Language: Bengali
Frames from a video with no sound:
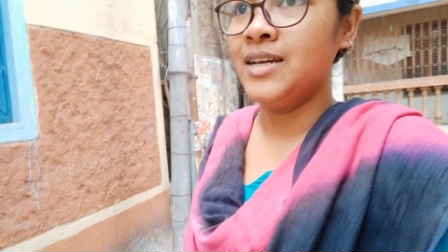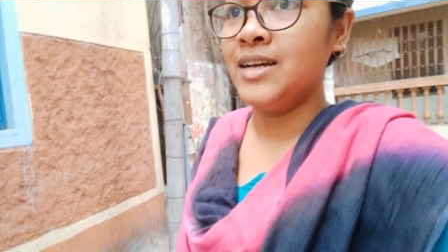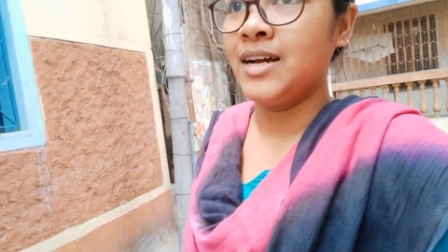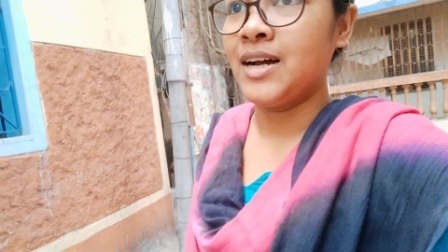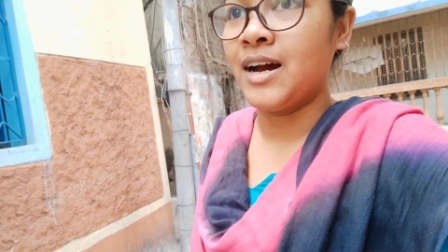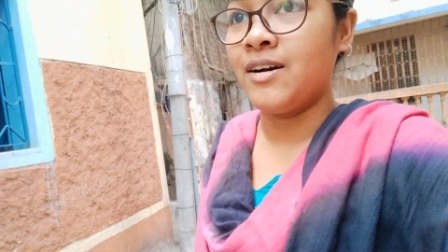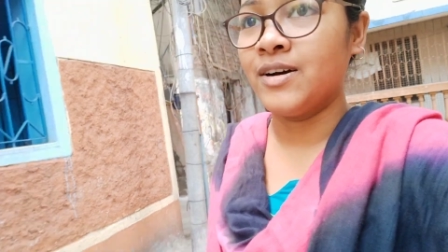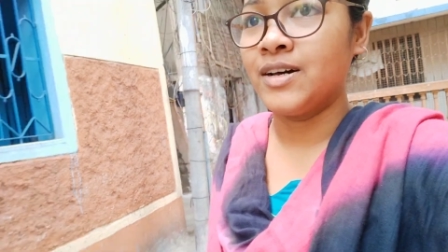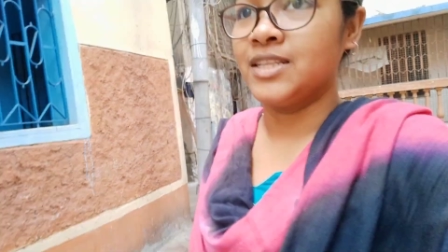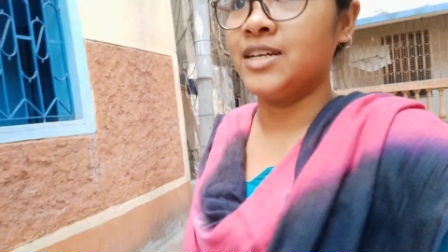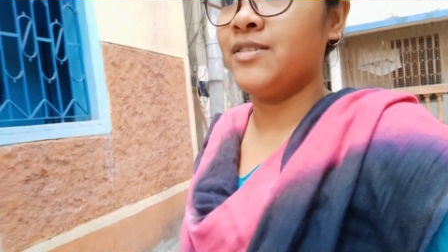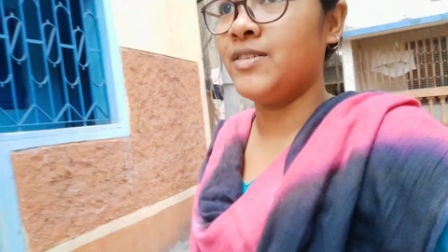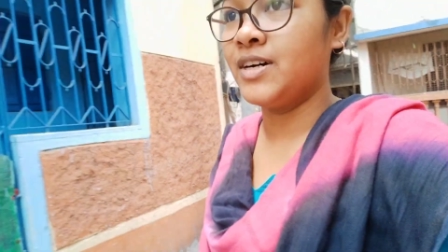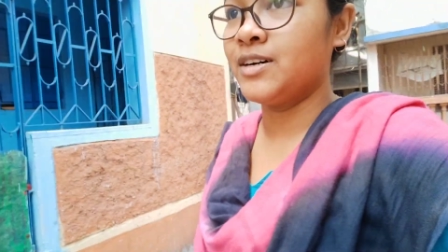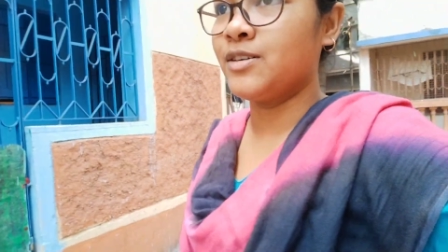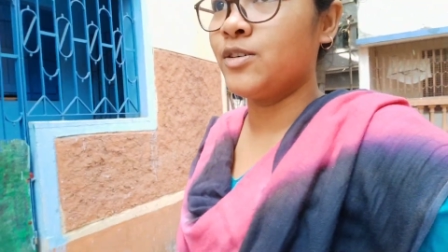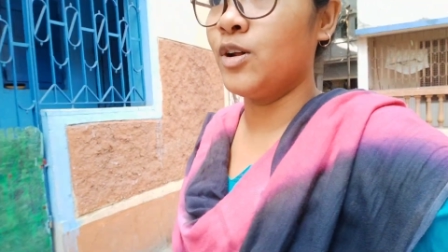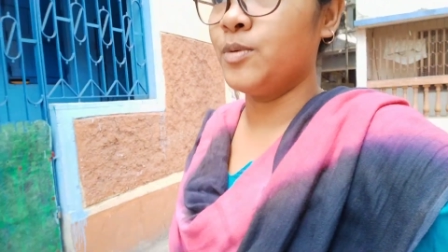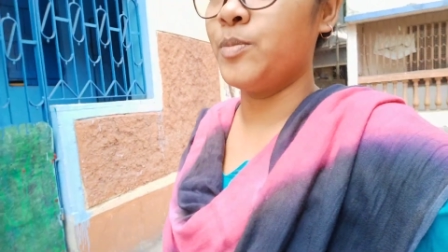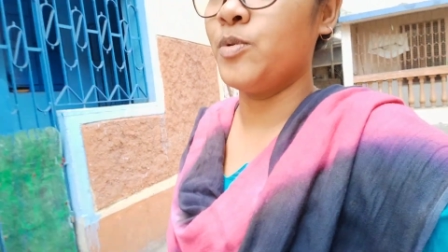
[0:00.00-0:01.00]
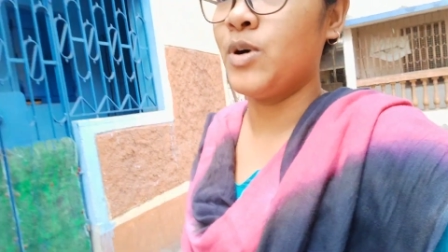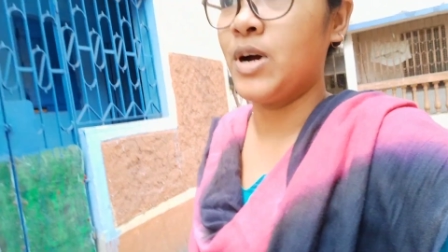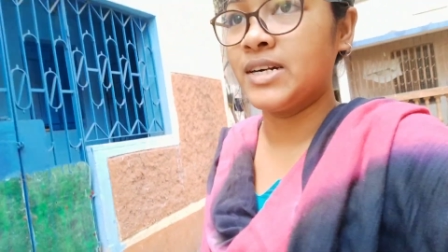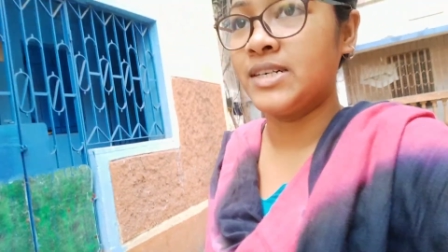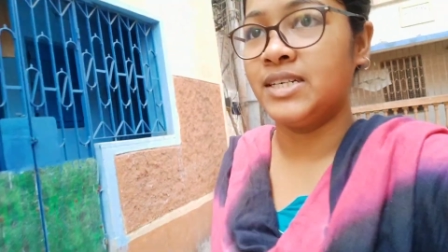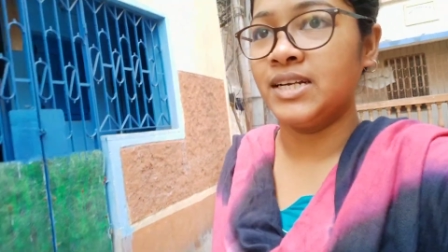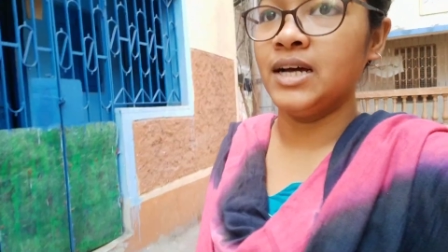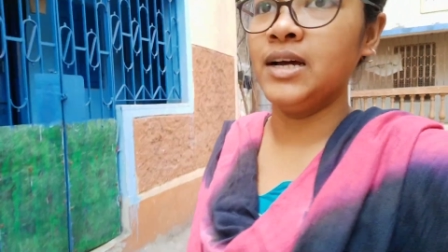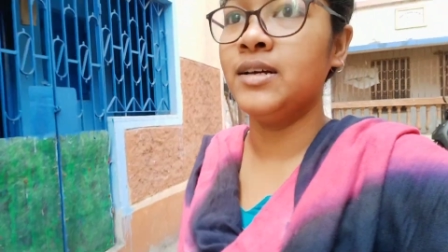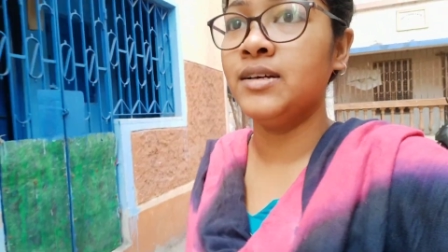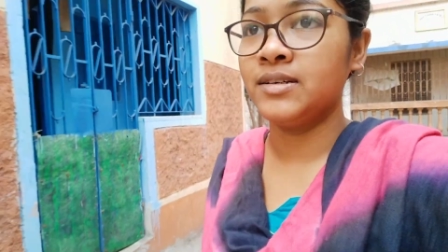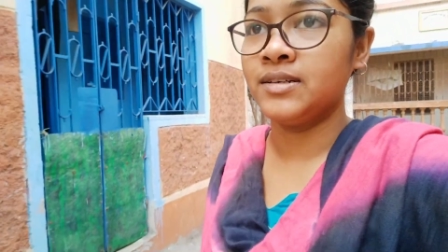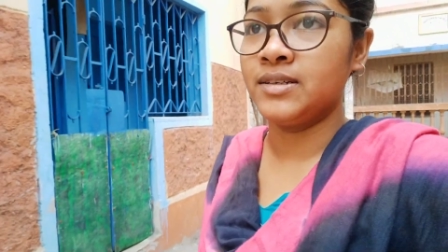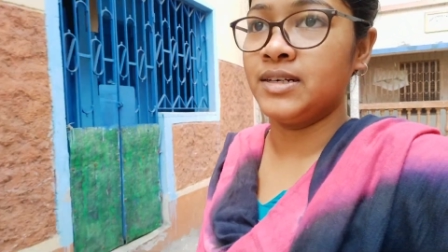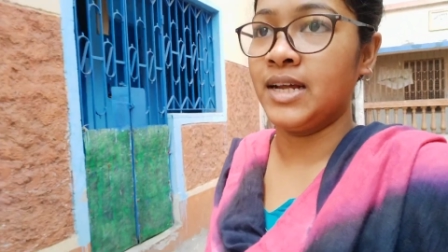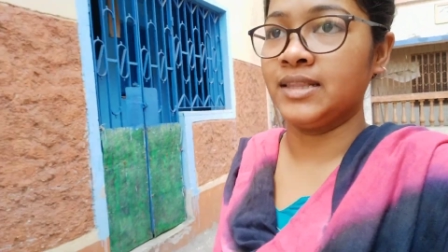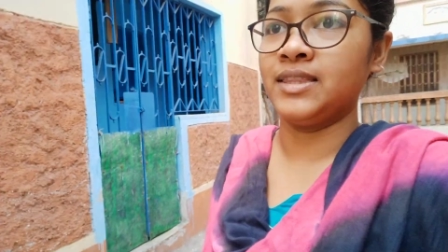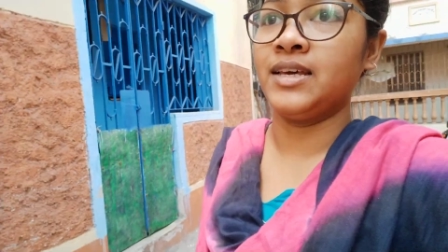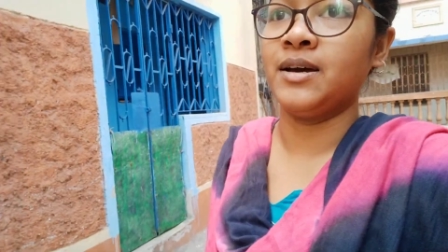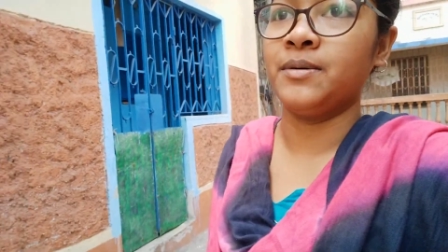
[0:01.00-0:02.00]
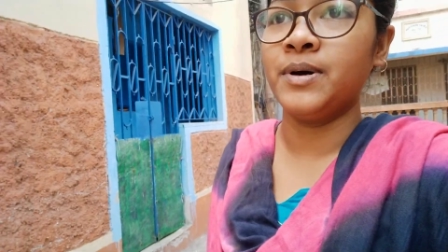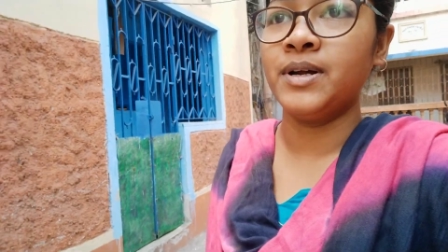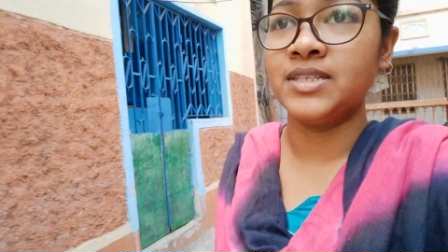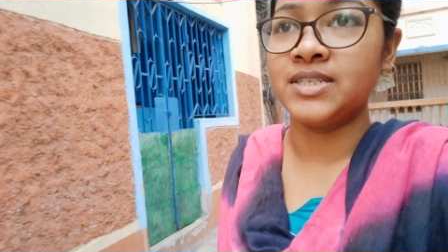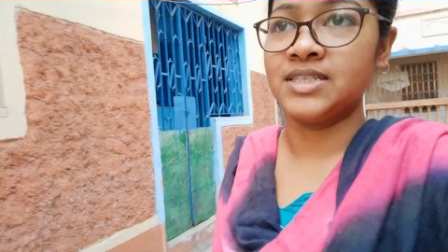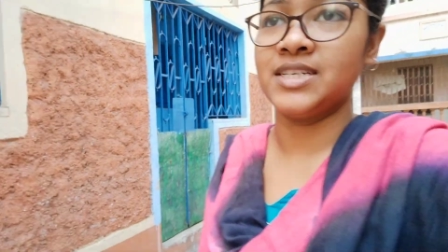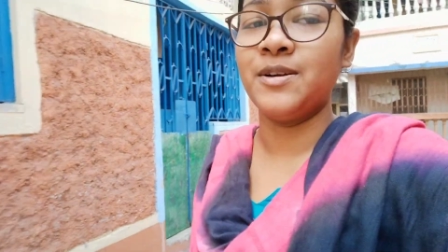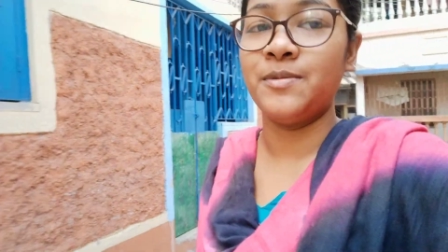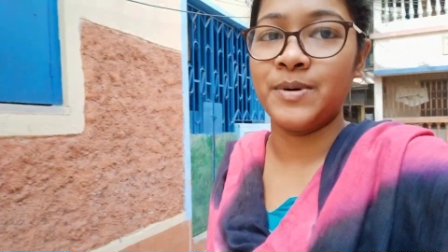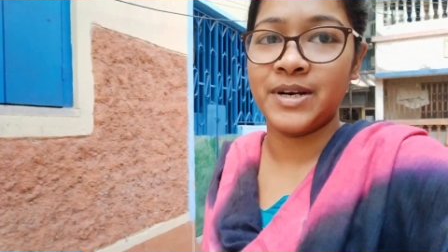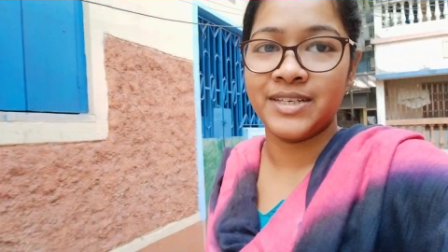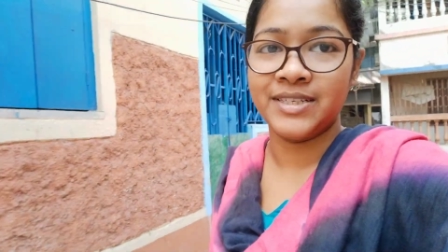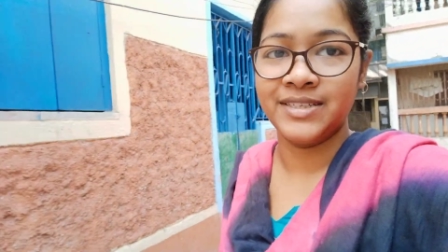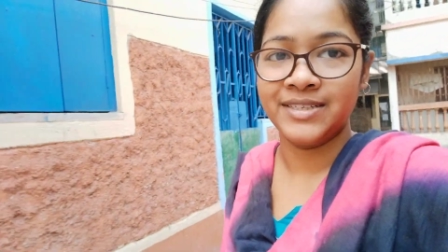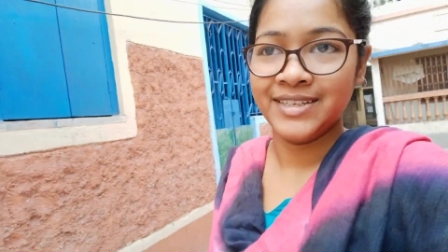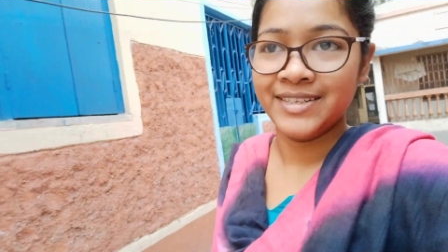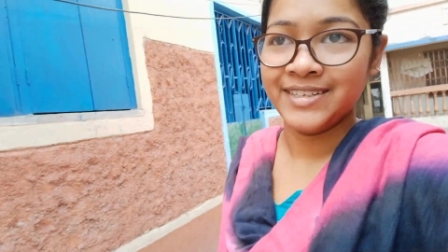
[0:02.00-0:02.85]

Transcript: খাওয়া দাওয়া গল্প আড্ডা রাতে আবার যে বাড়ি